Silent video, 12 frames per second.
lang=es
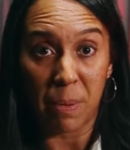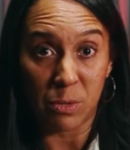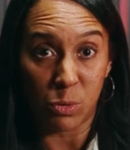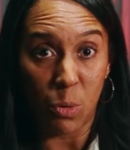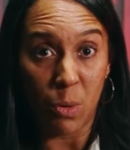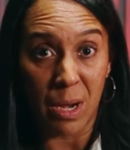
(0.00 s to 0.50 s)

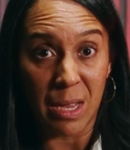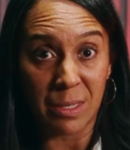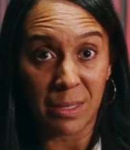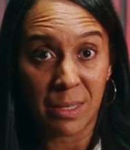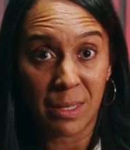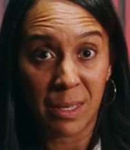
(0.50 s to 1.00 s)

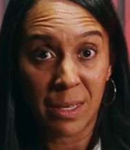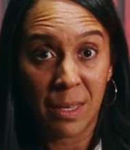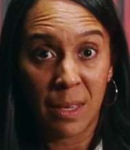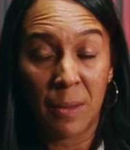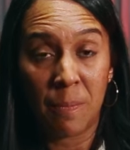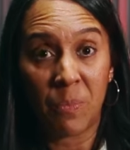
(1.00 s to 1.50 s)
personas
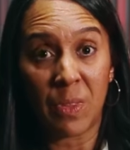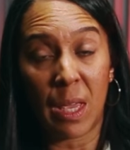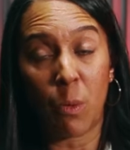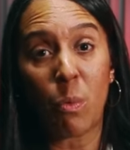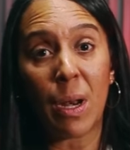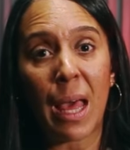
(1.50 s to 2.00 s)

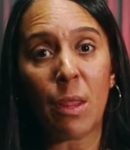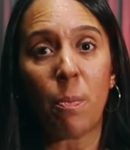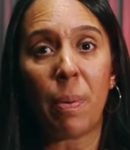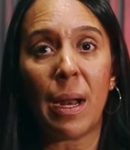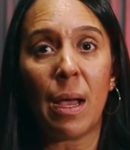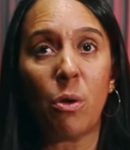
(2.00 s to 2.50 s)
de un lado
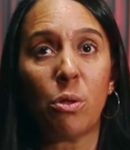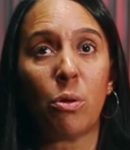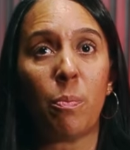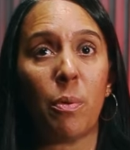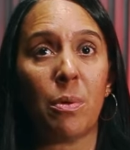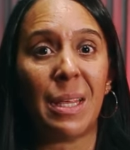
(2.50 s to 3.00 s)
para
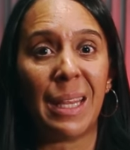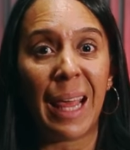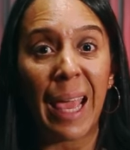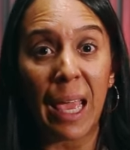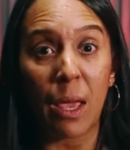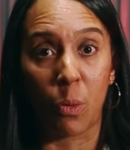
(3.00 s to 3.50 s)
otro por
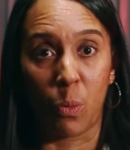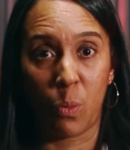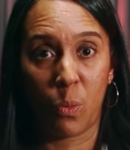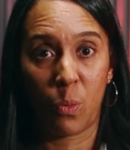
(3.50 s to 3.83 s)
dinero.